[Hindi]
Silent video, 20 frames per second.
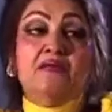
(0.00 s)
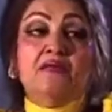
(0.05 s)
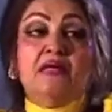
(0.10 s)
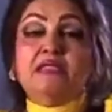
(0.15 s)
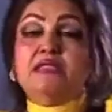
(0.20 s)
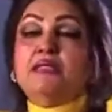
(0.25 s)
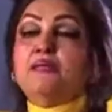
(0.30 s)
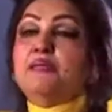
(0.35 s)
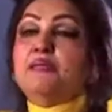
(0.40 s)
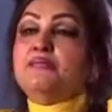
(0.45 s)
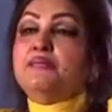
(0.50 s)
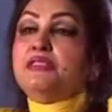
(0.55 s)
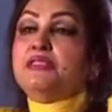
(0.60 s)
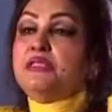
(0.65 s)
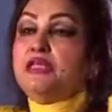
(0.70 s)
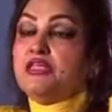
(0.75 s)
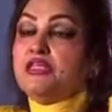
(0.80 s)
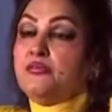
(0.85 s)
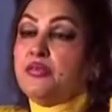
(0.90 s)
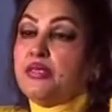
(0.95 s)
वहाँ जब हम
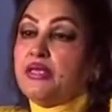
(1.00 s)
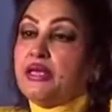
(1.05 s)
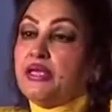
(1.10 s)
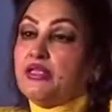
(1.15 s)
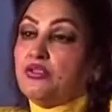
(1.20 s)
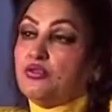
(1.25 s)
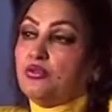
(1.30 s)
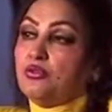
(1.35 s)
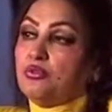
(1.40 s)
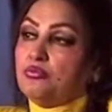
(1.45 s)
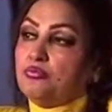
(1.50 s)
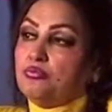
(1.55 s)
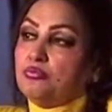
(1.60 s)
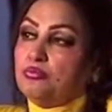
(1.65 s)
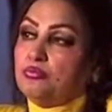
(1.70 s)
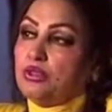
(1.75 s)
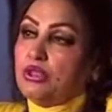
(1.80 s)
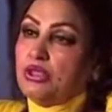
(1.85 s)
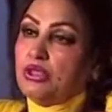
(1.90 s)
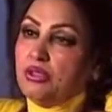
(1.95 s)
स्टेज पे गए तो
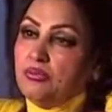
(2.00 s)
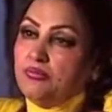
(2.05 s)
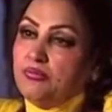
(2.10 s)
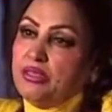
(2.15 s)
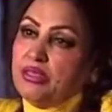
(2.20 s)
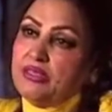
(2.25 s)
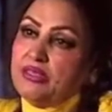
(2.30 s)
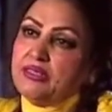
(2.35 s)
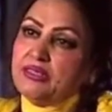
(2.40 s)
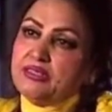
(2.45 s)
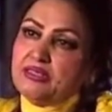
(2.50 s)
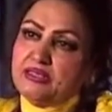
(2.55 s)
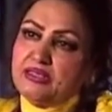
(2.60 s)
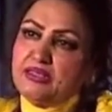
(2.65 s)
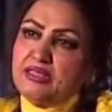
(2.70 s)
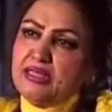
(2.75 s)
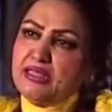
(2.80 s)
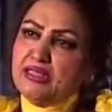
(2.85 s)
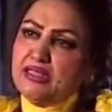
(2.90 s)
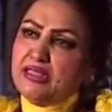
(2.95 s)
मैंने लिस्ट
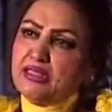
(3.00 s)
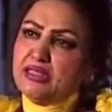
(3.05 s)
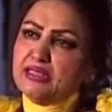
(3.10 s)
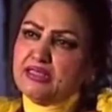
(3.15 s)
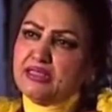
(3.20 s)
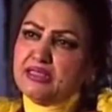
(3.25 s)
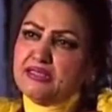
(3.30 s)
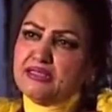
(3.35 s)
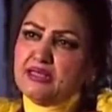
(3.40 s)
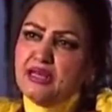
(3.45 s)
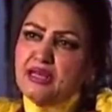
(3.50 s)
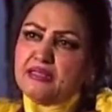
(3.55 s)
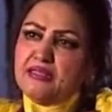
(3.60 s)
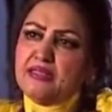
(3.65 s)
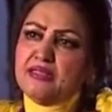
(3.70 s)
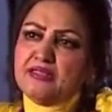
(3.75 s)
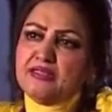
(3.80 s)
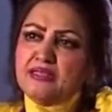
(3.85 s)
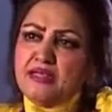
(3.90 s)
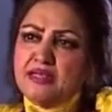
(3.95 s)
दे दी कि छः
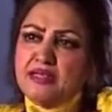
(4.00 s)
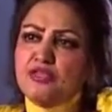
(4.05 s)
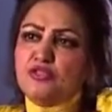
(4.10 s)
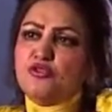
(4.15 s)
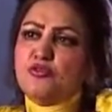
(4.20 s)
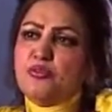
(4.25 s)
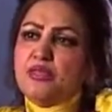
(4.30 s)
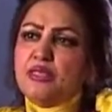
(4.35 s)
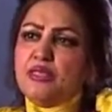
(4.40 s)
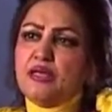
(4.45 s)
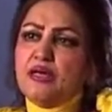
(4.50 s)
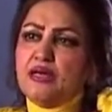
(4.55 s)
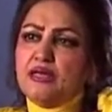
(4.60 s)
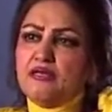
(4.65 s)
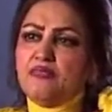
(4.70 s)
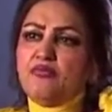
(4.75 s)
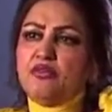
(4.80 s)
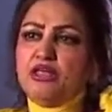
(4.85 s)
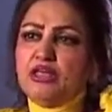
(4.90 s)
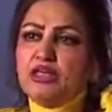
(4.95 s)
सात दस गाने जो मैंने
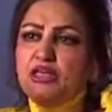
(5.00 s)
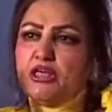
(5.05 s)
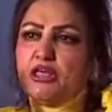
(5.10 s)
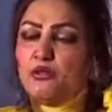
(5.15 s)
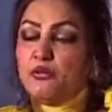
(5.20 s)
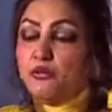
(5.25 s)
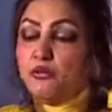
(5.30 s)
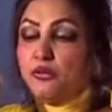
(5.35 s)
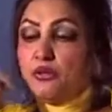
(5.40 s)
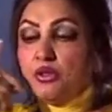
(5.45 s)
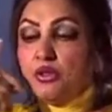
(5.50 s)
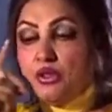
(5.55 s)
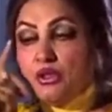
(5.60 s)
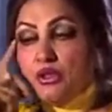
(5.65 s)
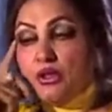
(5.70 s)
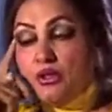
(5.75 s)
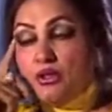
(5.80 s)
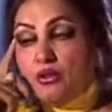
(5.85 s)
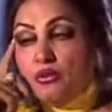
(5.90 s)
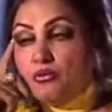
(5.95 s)
गाने वो ये ले लूँ
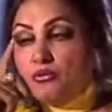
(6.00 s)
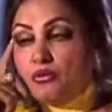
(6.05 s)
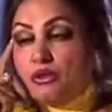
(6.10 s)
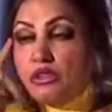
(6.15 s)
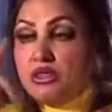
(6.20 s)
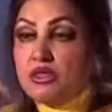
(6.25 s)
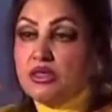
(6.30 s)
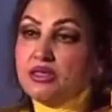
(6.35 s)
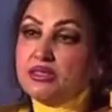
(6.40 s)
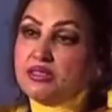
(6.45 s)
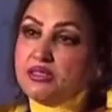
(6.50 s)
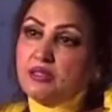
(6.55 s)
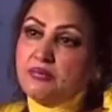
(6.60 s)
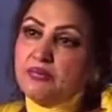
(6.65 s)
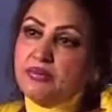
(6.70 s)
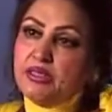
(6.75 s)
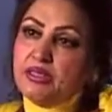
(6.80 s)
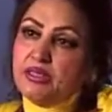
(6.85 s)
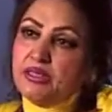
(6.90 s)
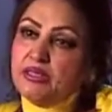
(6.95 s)
उनकी रिहर्सल
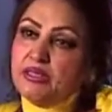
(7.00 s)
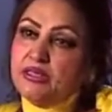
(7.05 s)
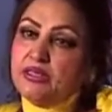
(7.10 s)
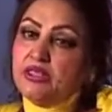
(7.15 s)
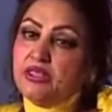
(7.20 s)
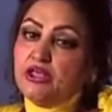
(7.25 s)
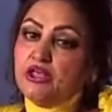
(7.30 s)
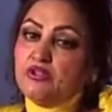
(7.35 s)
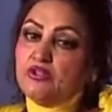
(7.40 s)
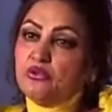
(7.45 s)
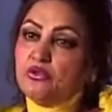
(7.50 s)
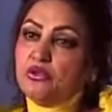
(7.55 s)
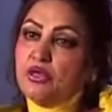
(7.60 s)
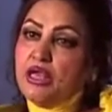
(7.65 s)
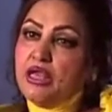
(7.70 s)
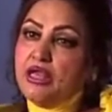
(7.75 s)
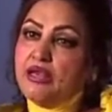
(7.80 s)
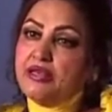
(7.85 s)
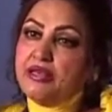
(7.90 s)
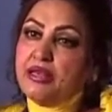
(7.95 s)
भी कर ली
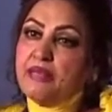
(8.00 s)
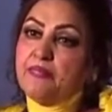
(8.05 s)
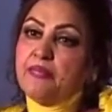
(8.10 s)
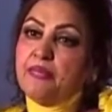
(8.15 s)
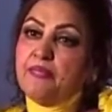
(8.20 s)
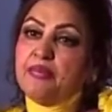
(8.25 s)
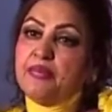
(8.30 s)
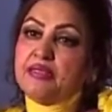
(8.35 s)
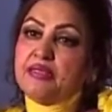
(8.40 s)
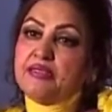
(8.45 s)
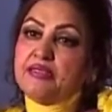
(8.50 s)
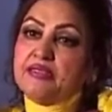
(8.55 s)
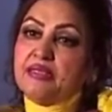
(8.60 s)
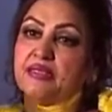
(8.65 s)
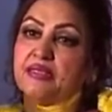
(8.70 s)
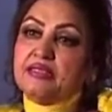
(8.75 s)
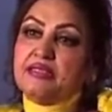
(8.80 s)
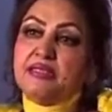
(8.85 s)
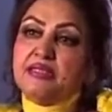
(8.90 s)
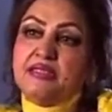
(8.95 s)
एंड टाइम पे पता
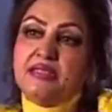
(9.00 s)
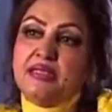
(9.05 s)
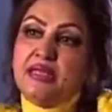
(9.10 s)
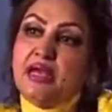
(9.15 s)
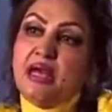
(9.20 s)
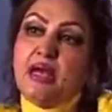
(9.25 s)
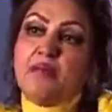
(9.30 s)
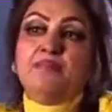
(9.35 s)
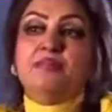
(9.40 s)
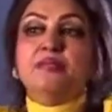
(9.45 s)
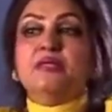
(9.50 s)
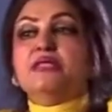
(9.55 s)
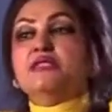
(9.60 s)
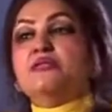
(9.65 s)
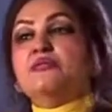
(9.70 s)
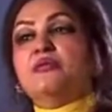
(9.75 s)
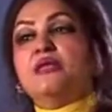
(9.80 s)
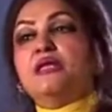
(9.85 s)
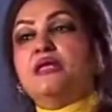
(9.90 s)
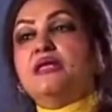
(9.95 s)
चला जी ये आप
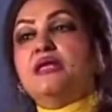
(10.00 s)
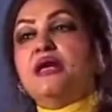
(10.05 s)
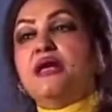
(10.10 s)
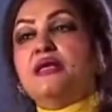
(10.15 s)
नज्म नहीं